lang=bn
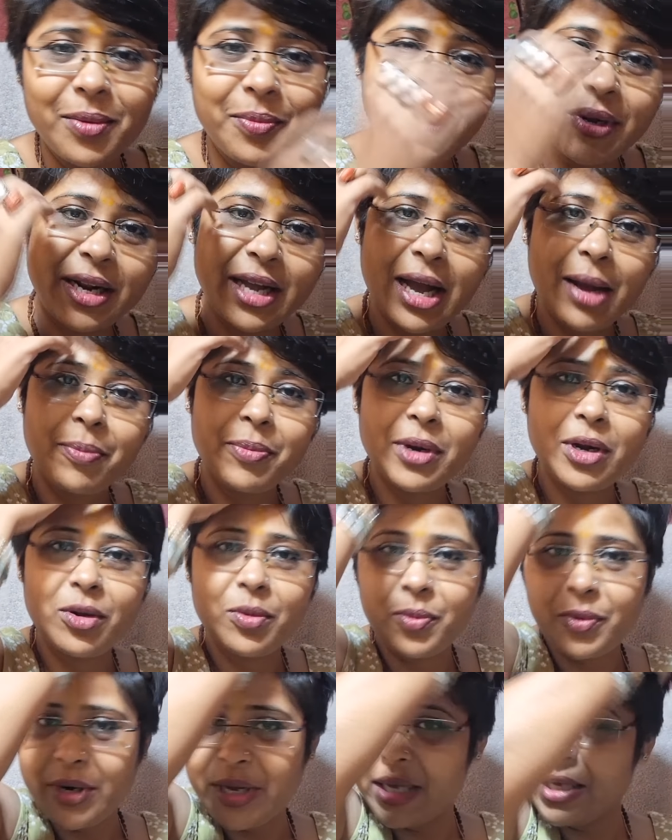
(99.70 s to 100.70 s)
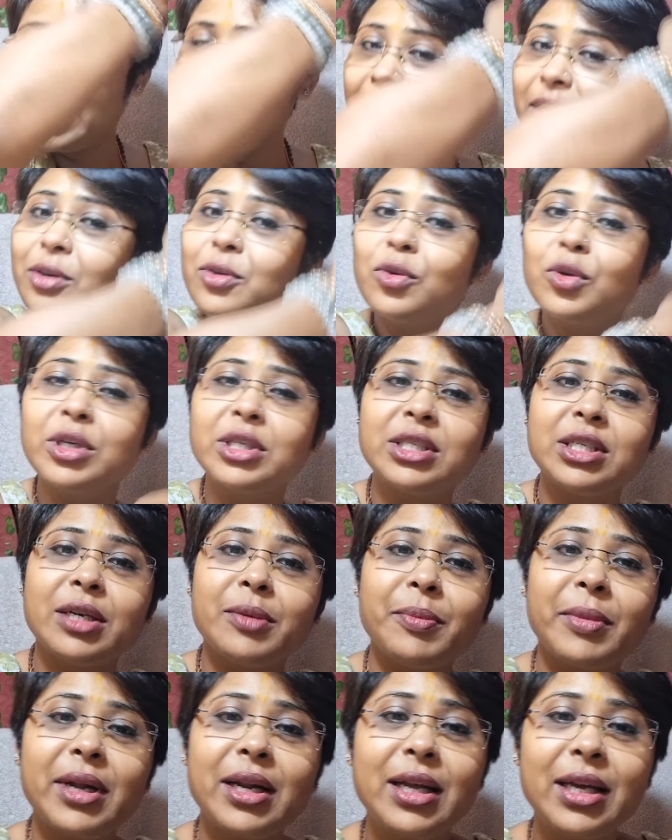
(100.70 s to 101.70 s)
মানে আপনার ওপরে ইয়ে করেছে
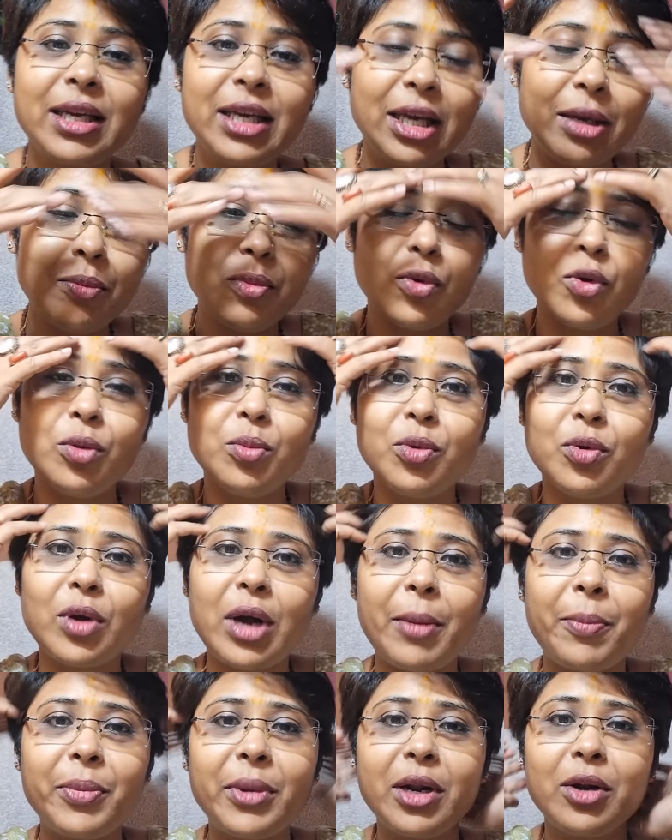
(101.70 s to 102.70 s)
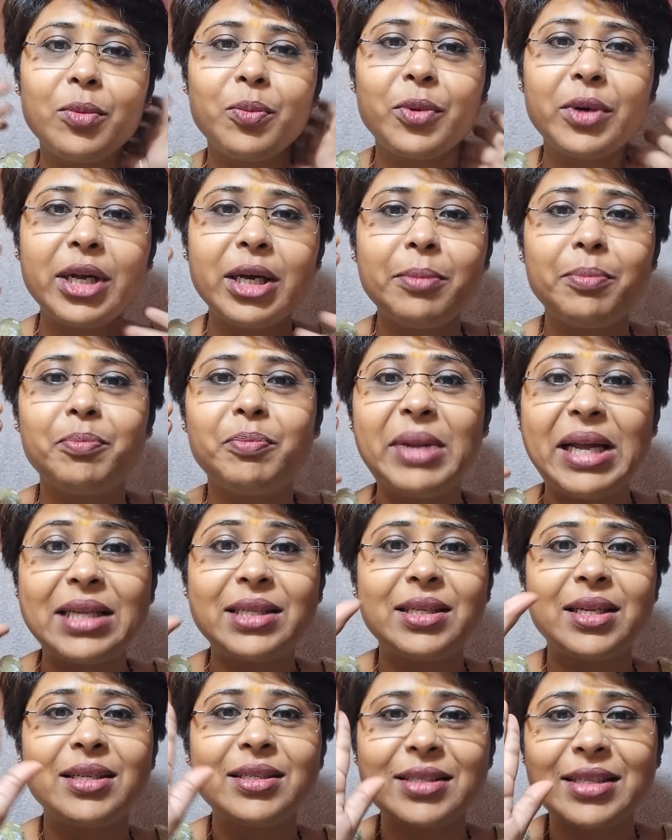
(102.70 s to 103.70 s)
মানে কি বলবো আপনার ওপরে
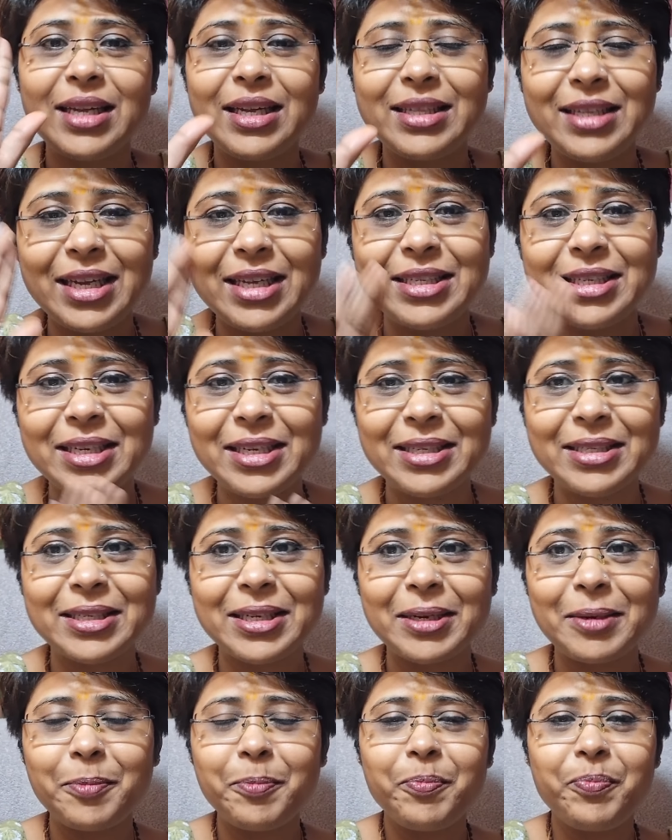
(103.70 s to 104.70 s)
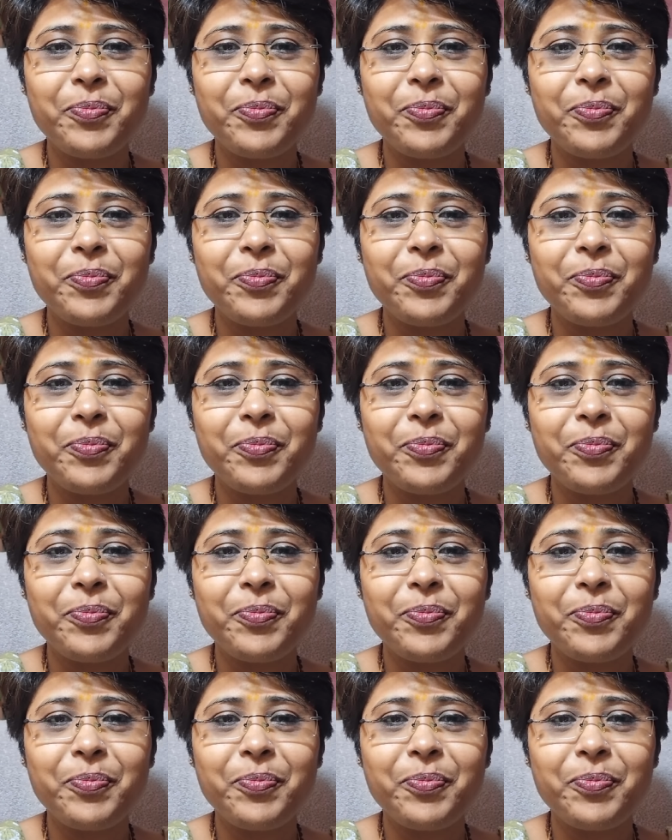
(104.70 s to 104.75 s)
ব্লেসিংস দিয়ে দিয়েছে নিজের